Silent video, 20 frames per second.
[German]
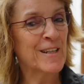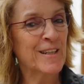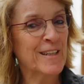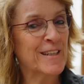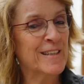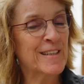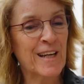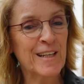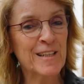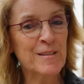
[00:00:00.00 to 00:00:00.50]

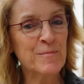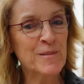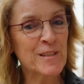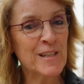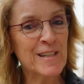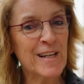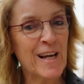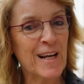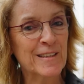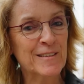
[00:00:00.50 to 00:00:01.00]
In einem
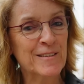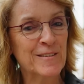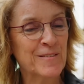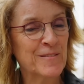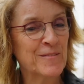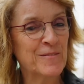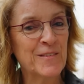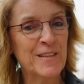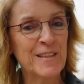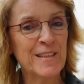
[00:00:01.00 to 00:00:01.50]
Salat,
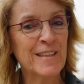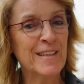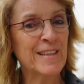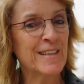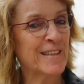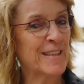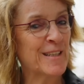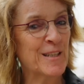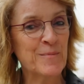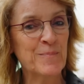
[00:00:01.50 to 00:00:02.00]
wie ihr
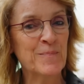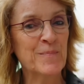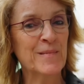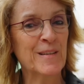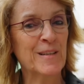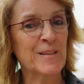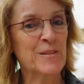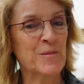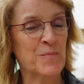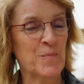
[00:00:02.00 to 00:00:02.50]
eben
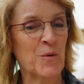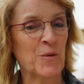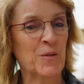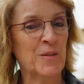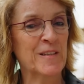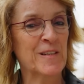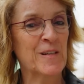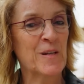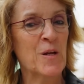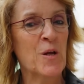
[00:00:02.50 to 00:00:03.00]
das
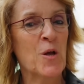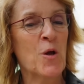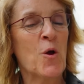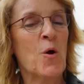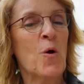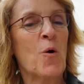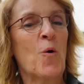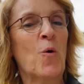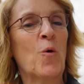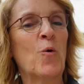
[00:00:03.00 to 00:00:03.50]
möchtet.
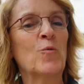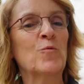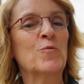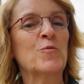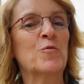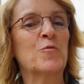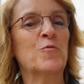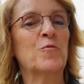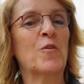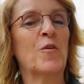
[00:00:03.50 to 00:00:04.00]

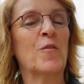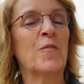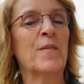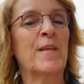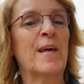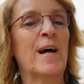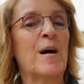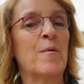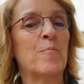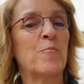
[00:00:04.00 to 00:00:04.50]
Und von
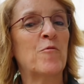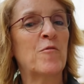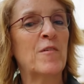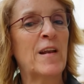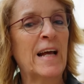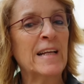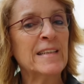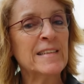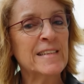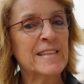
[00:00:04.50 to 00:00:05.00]
der
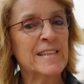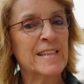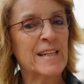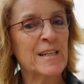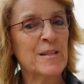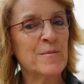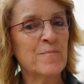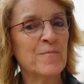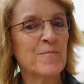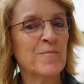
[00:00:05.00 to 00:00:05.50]

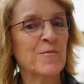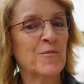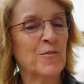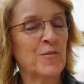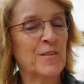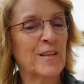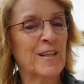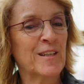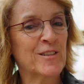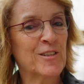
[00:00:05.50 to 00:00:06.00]
Pflanze,
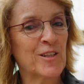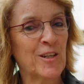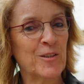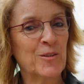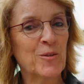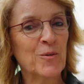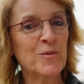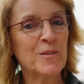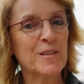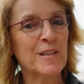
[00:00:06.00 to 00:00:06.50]
von der
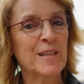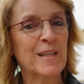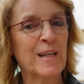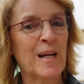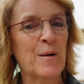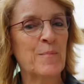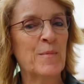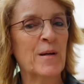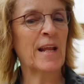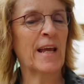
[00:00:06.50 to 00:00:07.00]
Chayote,
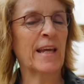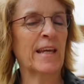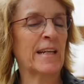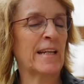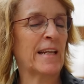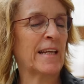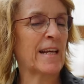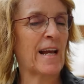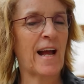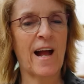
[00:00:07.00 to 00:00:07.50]
kann
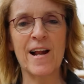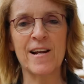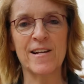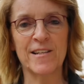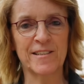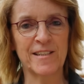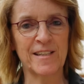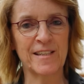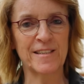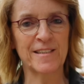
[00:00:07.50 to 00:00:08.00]
eigentlich
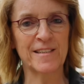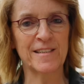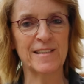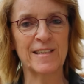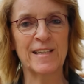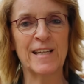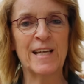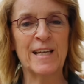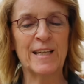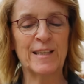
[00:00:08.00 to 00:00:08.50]
alles essen.
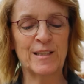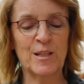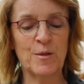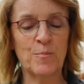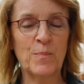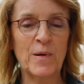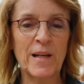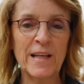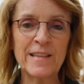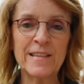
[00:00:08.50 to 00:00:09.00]
Die
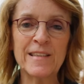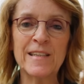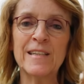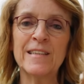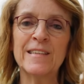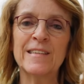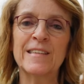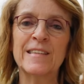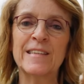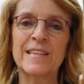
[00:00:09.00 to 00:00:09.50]
Blätter,
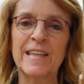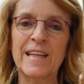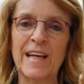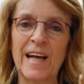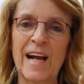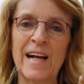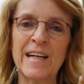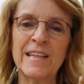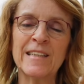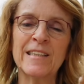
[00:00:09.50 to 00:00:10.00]
die
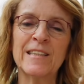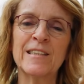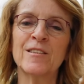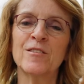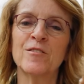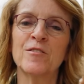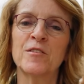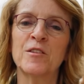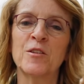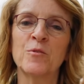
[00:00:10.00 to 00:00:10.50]

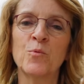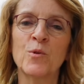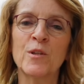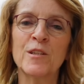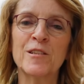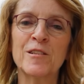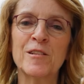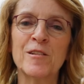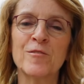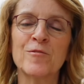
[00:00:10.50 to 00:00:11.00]
Ranken, die
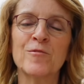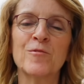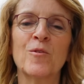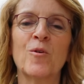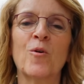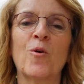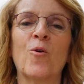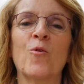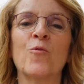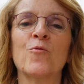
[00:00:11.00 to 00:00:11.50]
Wurzeln
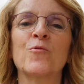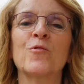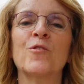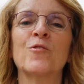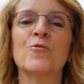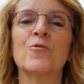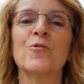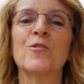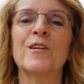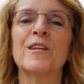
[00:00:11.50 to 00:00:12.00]
und
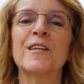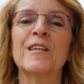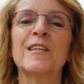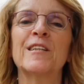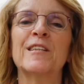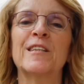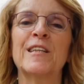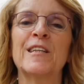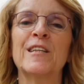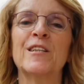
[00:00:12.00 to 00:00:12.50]

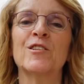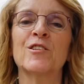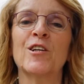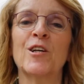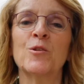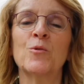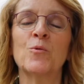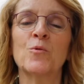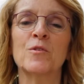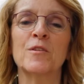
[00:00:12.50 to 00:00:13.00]
natürlich die
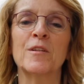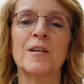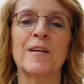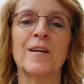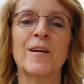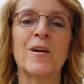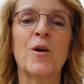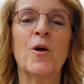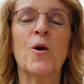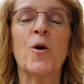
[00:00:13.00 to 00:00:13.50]
Chayote.
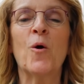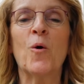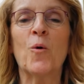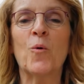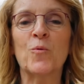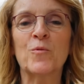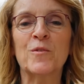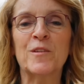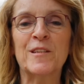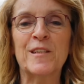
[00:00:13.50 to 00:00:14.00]

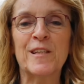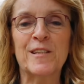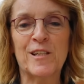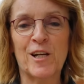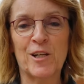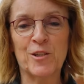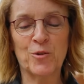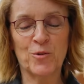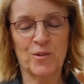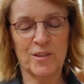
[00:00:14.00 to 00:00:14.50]
Und die
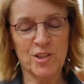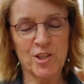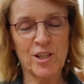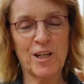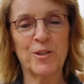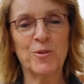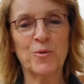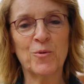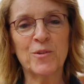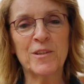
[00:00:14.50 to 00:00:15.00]

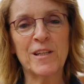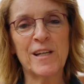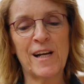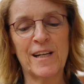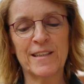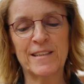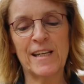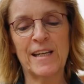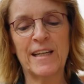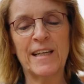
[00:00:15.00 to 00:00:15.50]
Chayote
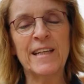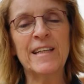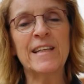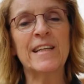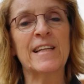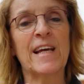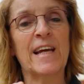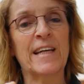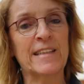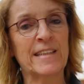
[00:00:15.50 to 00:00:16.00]
hat ja
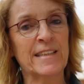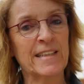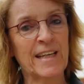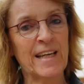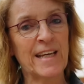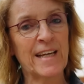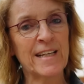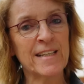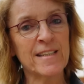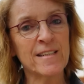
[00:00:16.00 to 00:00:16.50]
innen einen
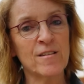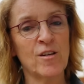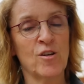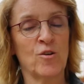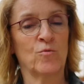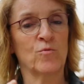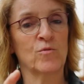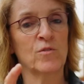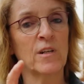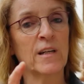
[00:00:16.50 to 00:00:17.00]
Kern
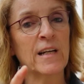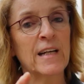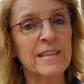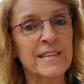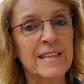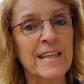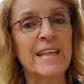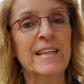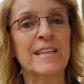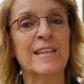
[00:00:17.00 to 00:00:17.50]
und sogar
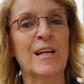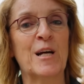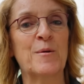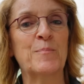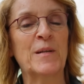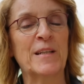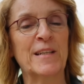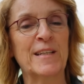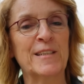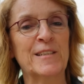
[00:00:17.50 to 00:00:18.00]
den kann
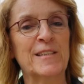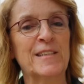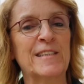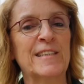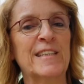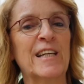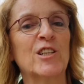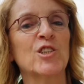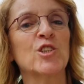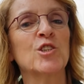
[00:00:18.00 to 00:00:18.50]
man essen.
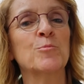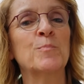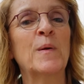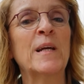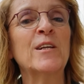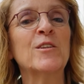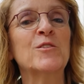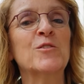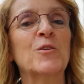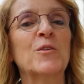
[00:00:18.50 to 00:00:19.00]
Der
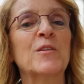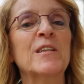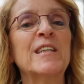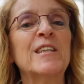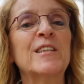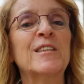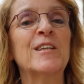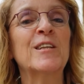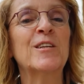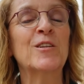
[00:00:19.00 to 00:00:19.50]
schmeckt so
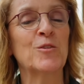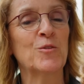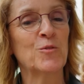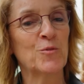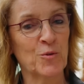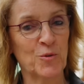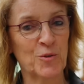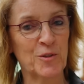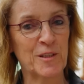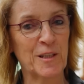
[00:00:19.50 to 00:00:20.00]
richtig
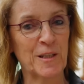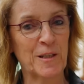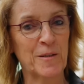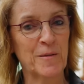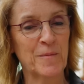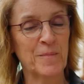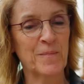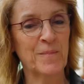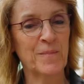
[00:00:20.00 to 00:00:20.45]
nussig.